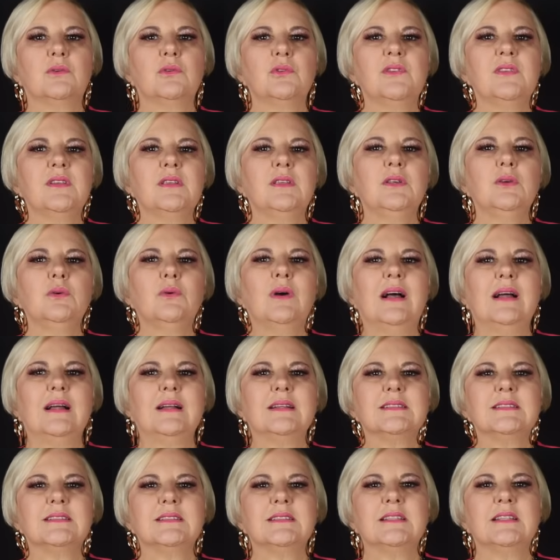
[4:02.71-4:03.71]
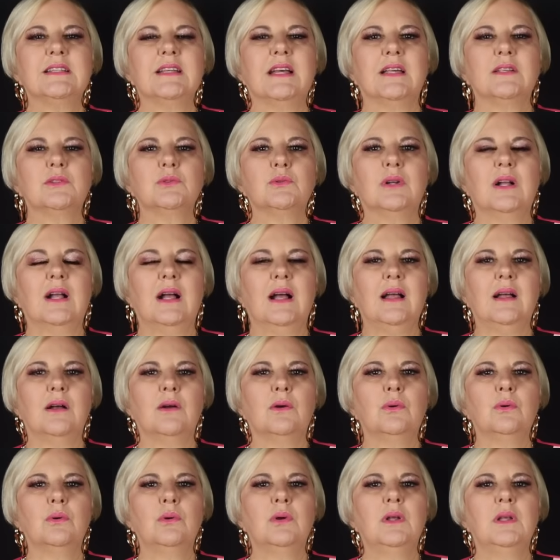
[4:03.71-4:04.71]
conseguiu rastrear o
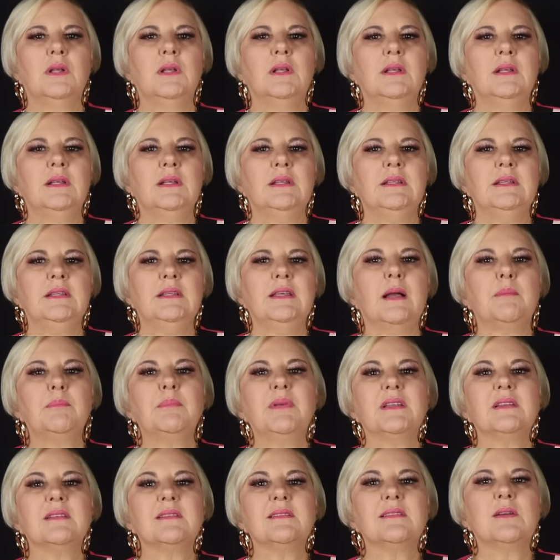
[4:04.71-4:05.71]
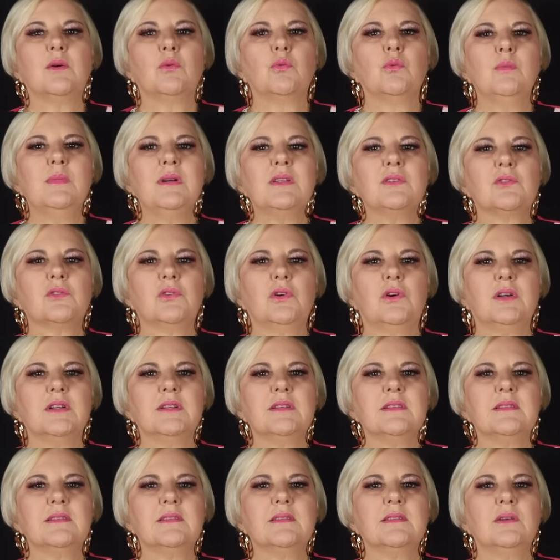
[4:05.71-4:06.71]
carro e apenas em algumas
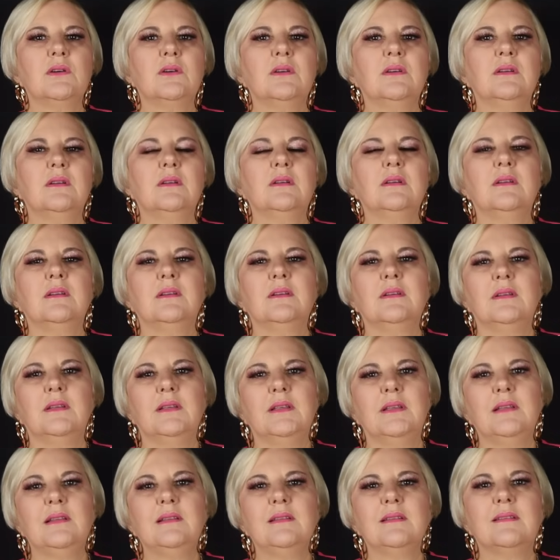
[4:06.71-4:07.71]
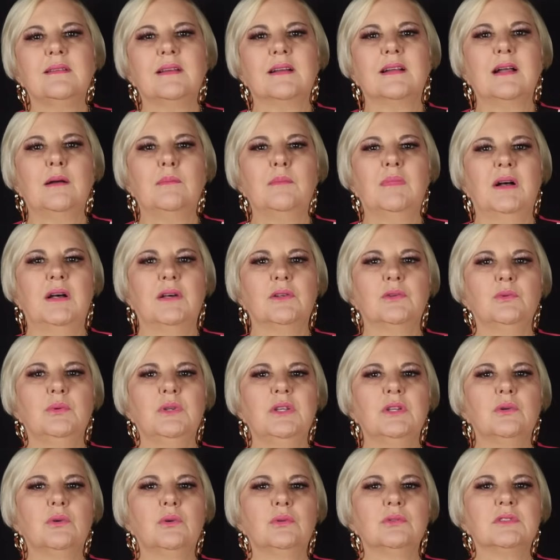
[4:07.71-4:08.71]
horas eles acabaram
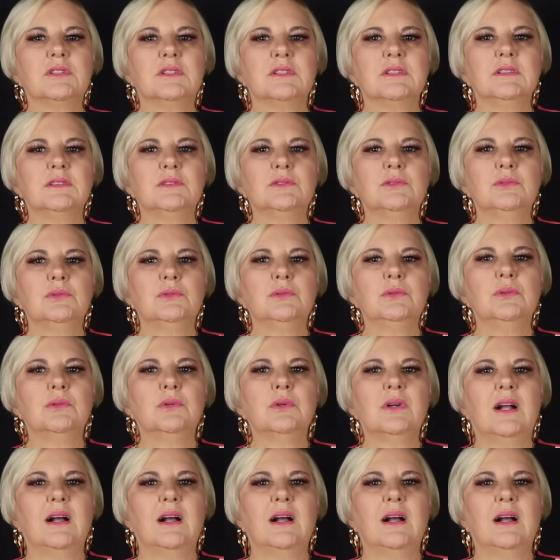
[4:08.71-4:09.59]
encontrando o